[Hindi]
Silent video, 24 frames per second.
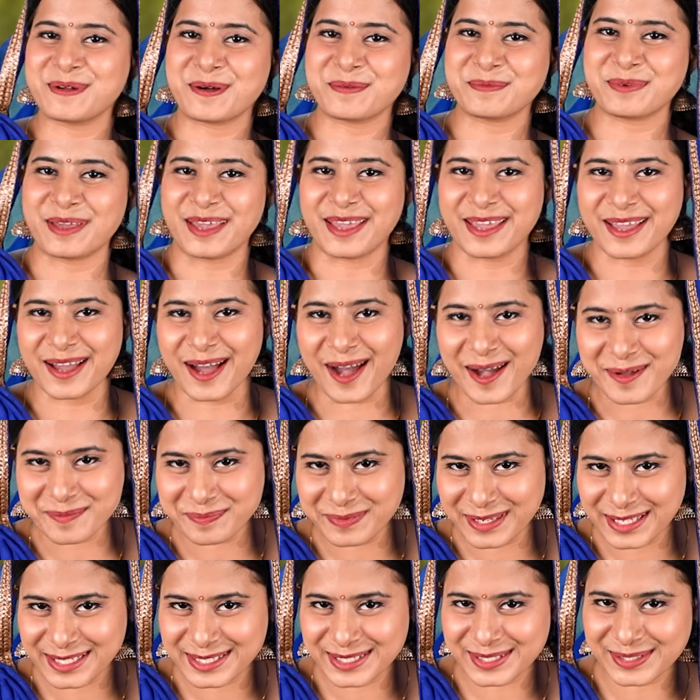हम हैं
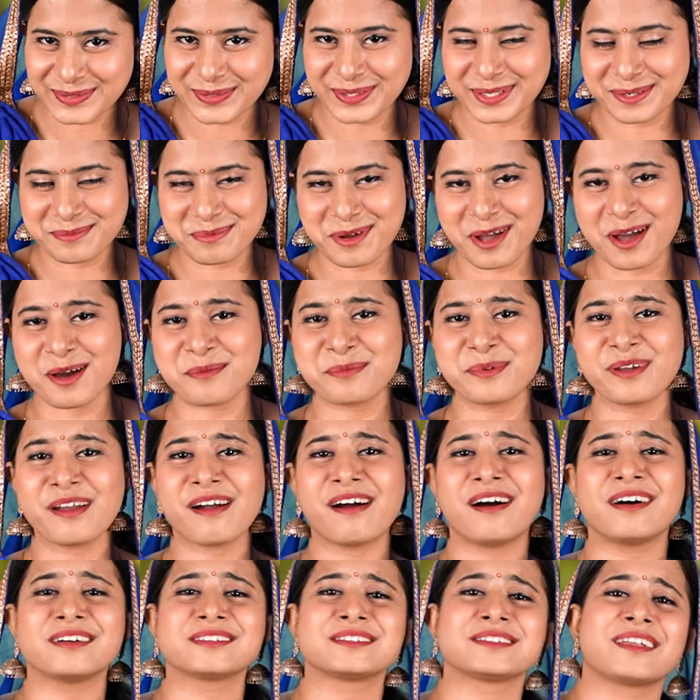आपकी चटोरी भाभी
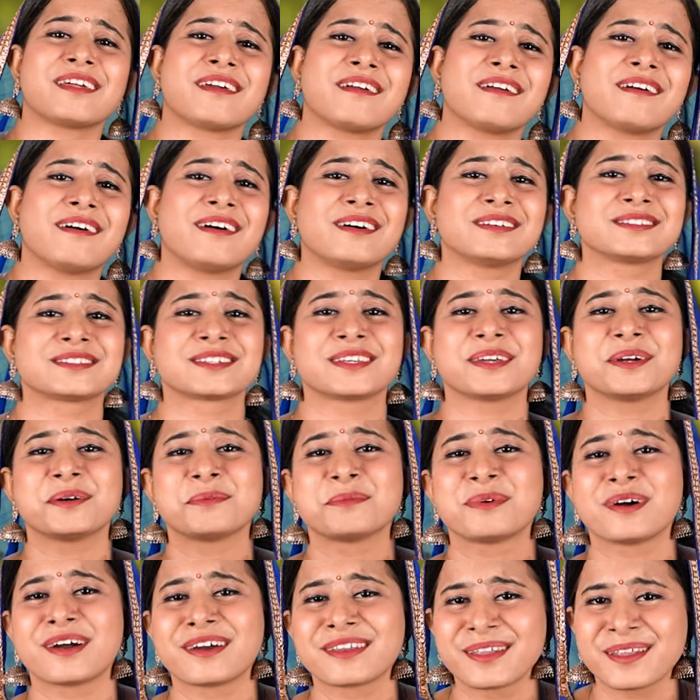हाजिर हैं आज के
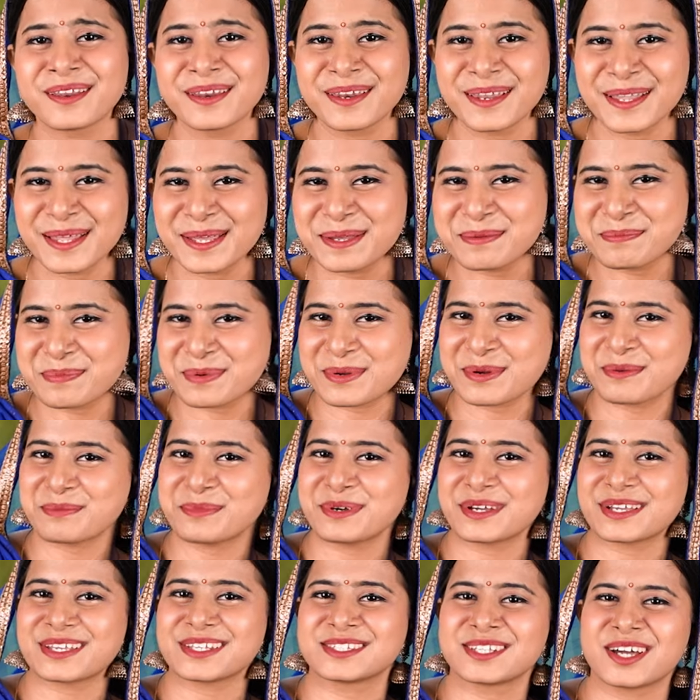हमारे नए
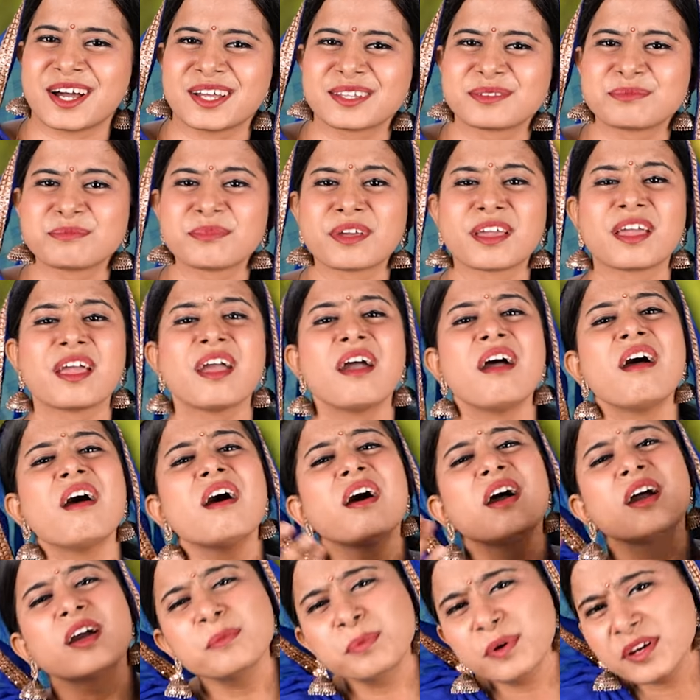प्रोमो के साथ में
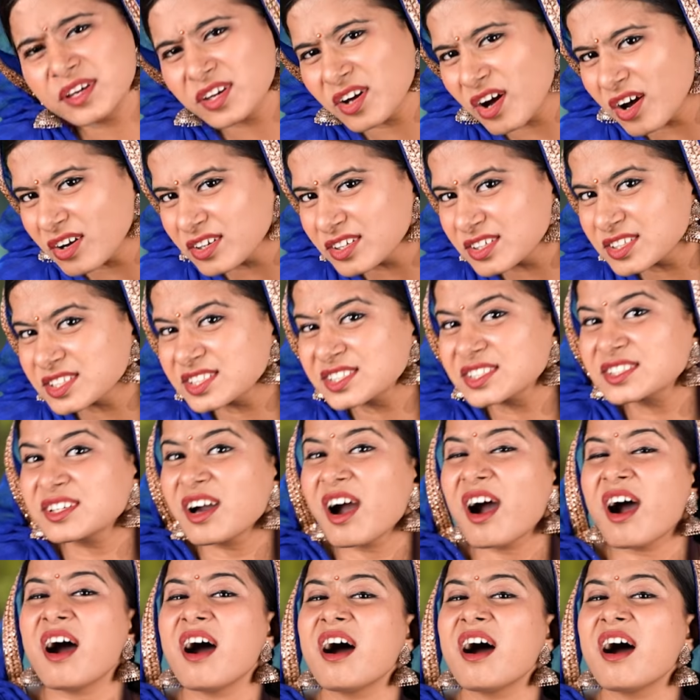अरे भैया किसका